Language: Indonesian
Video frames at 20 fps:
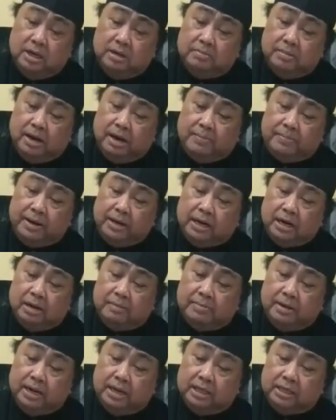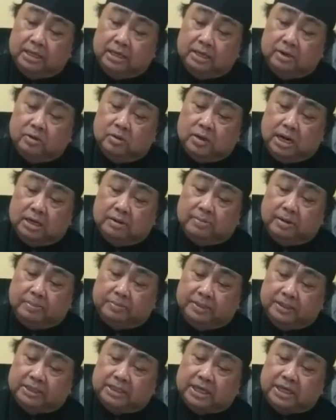Mengapa dalam ayat ini orang
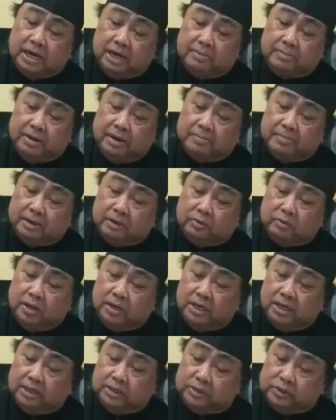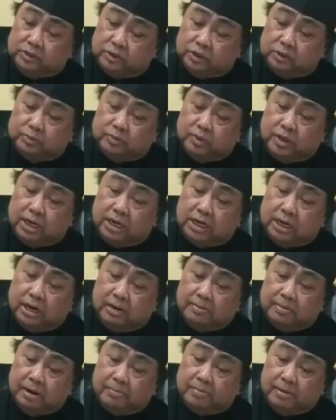dibaptis dalam nama Tuhan Yesus, bukan
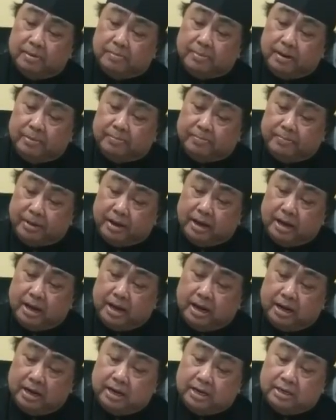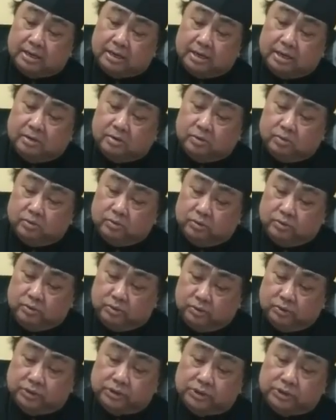dalam nama Bapa, Anak, dan Roh
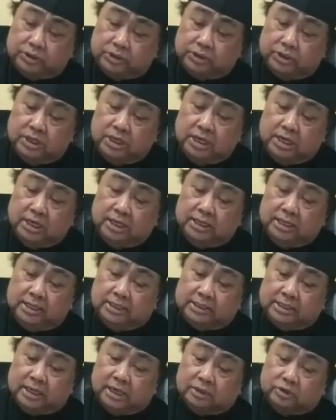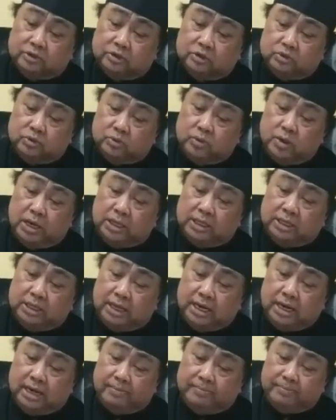Kudus? Kisah Rasul 2,
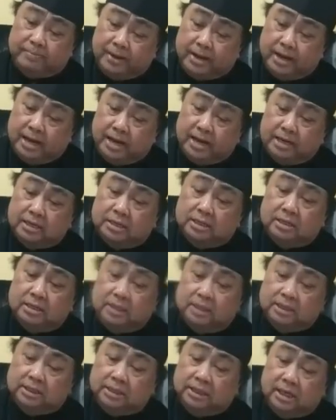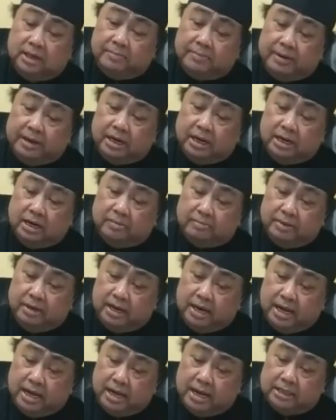38, 8 dan
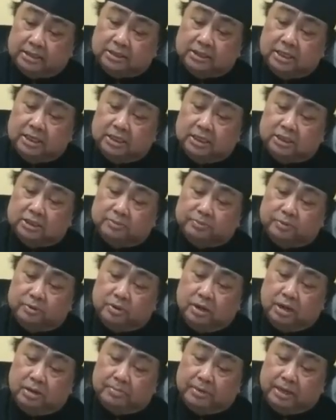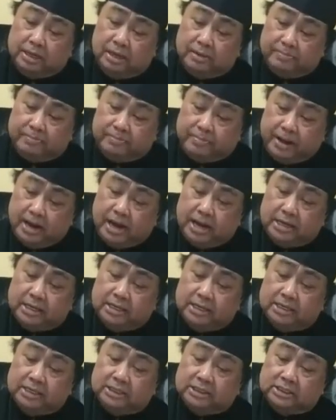16, 10 dan
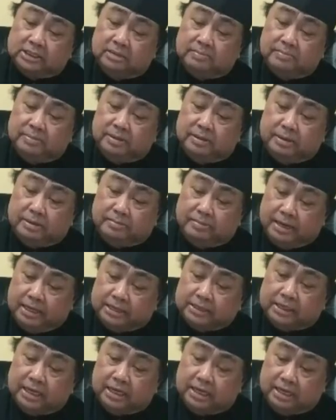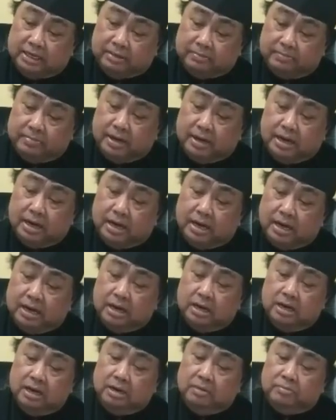48, 11 ayat
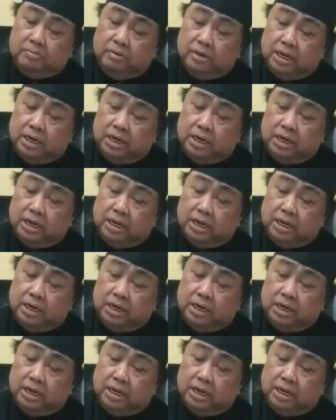5.